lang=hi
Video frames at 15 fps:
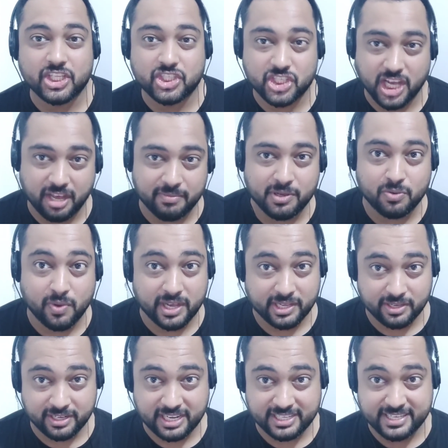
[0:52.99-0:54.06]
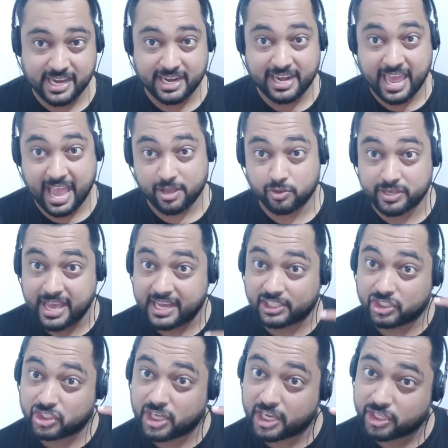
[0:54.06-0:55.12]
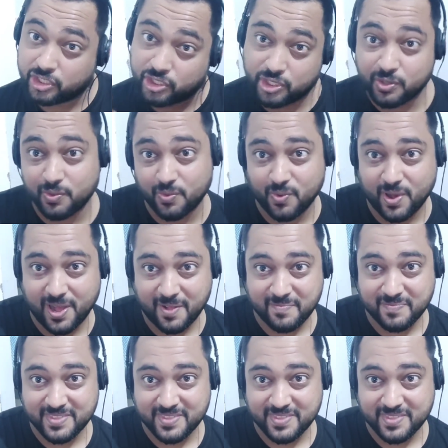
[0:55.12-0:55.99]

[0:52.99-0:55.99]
अच्छा भी हुआ कि इनका चैनल हैक हो गया अच्छा क्यों हुआ